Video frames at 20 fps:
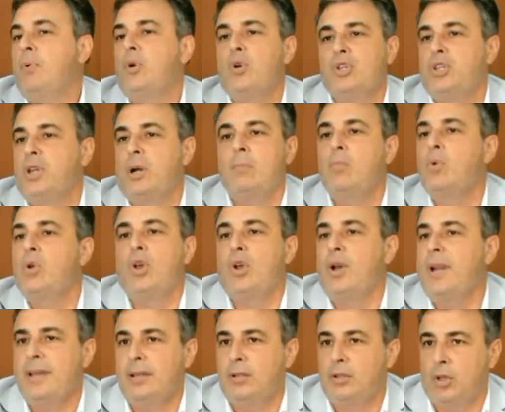yo puedo ser
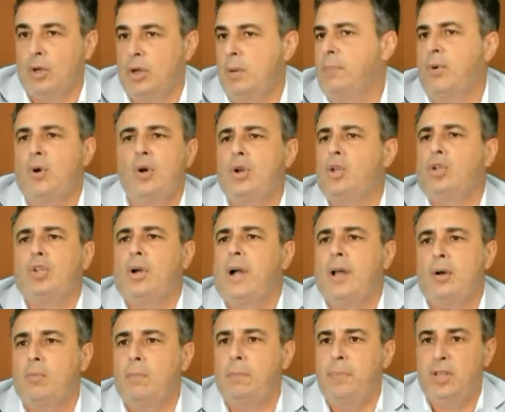muy honesto y puedo no
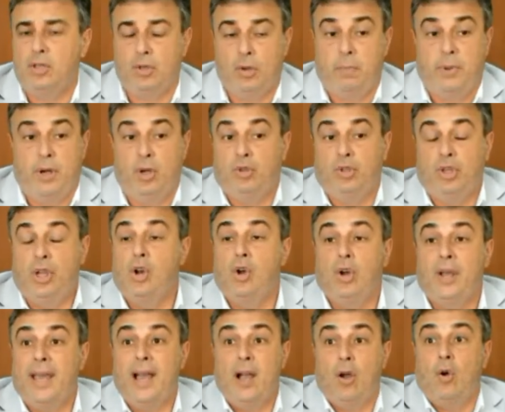tocar un peso, pero
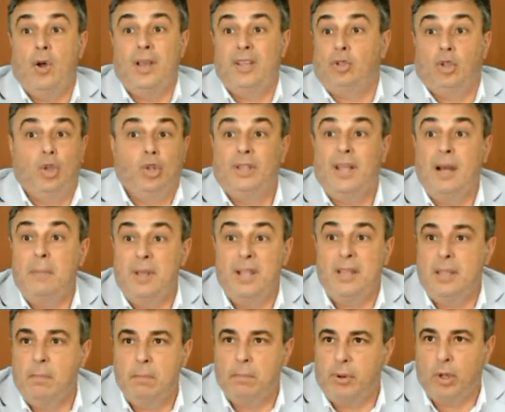si lo que hago es
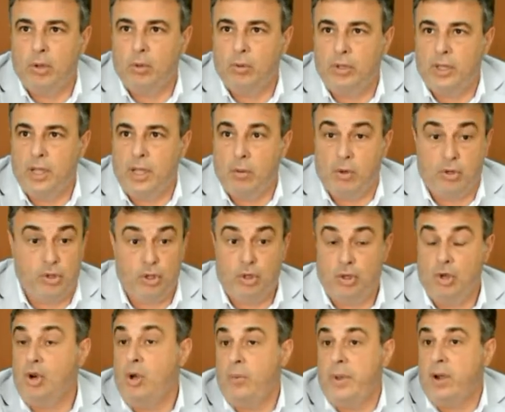totalmente improductivo,
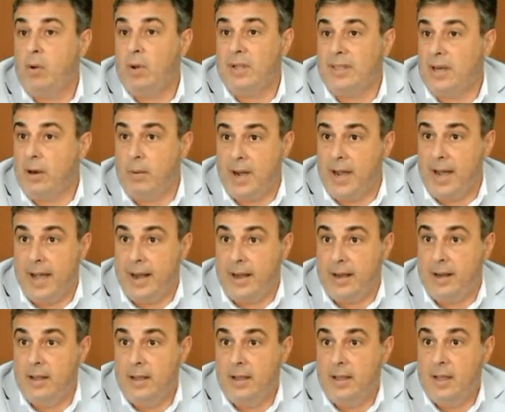si yo no vengo a
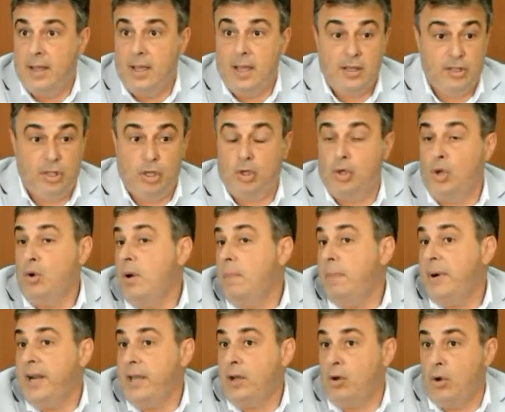trabajar, si yo
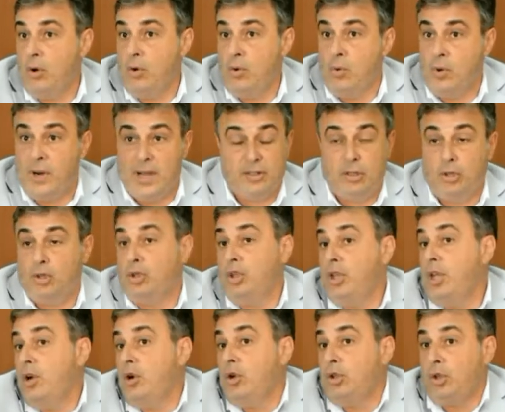no aparezco nunca, si
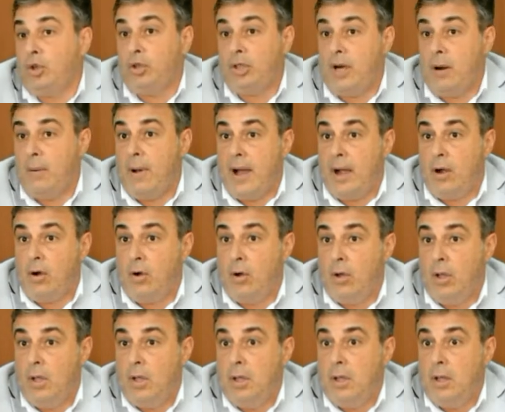yo tengo otro
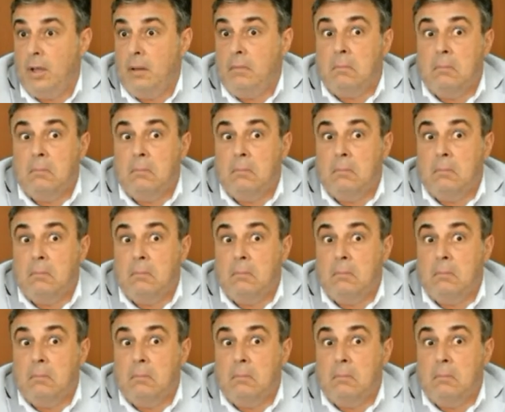trabajo,